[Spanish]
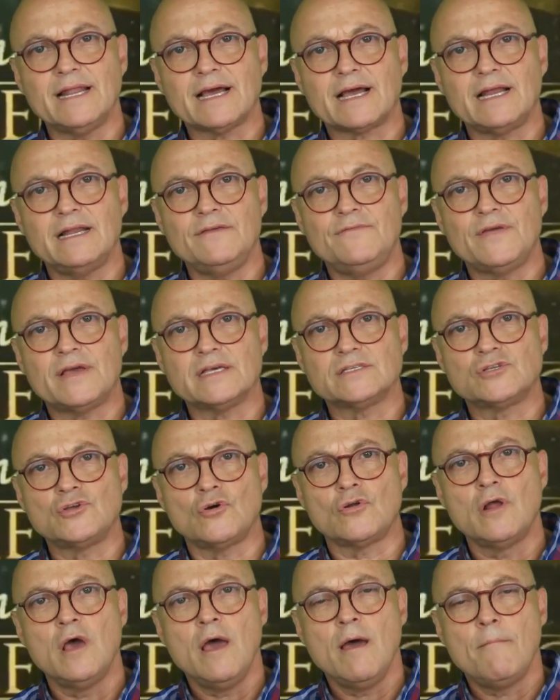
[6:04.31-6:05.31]
la
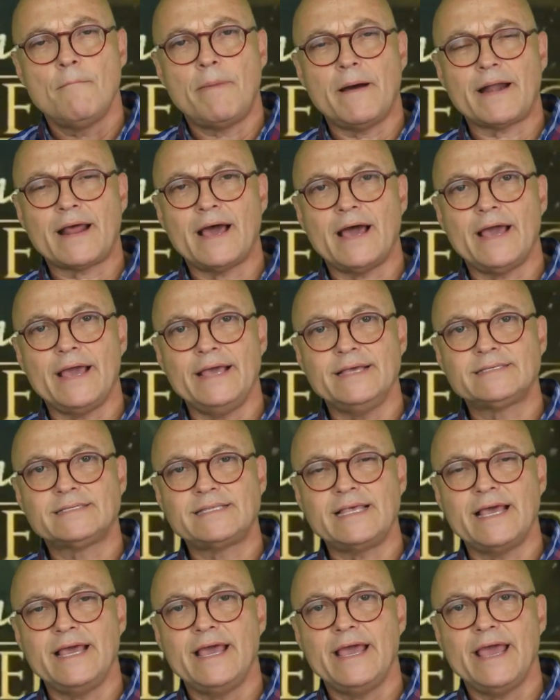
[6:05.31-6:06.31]
calificación para
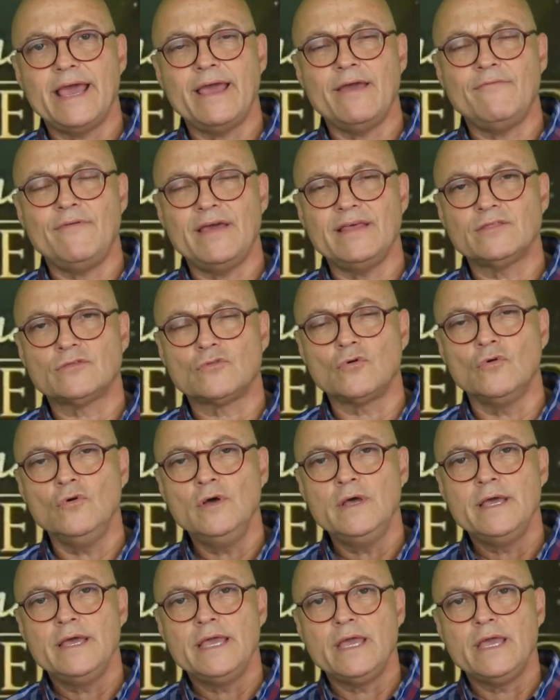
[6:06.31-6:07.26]
este evento.